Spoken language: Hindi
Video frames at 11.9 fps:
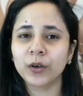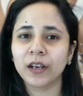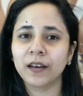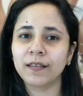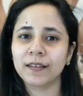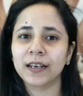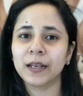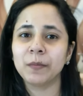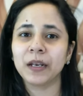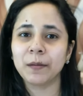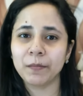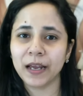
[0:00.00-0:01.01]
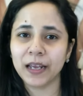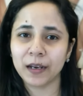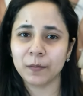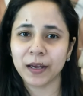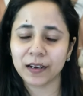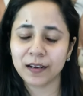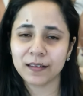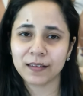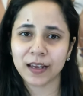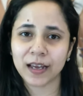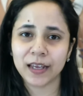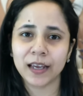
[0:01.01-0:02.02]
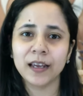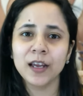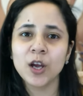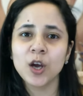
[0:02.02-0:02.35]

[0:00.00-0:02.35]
कि रिसेंटली मेरी बहन अमेरिका से आई है